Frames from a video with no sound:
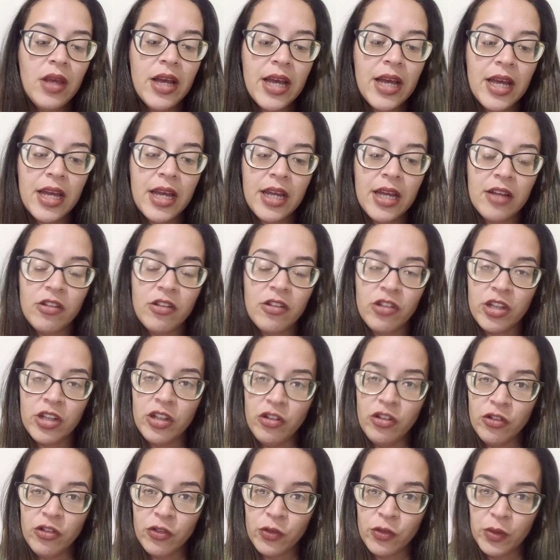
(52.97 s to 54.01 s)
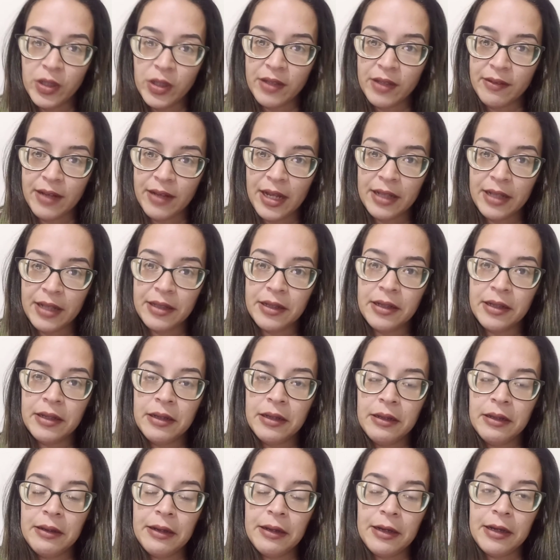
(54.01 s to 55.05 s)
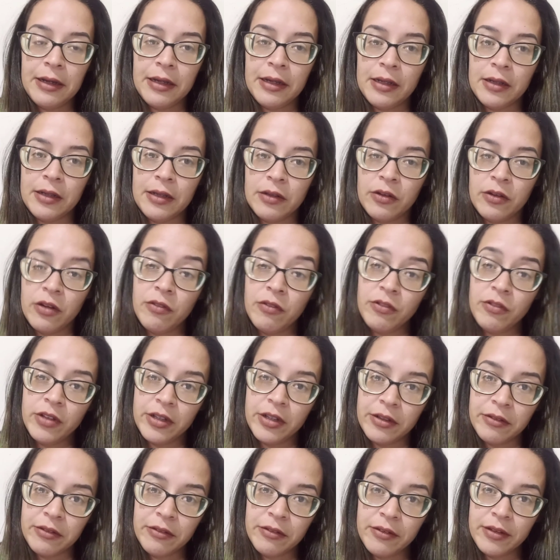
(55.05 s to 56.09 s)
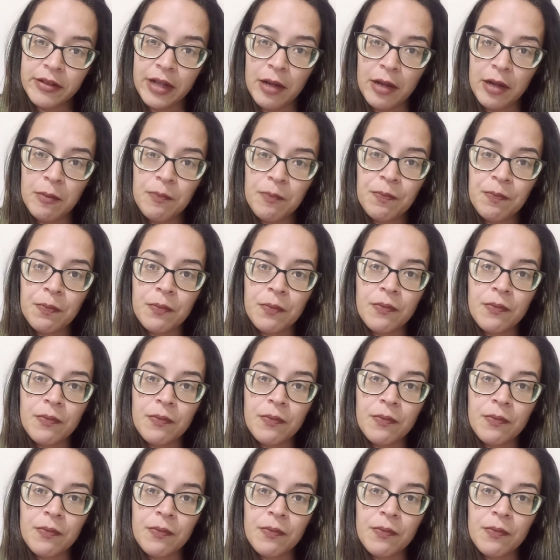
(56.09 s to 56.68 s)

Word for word: É, gente, eu sou casada há nove anos, tá?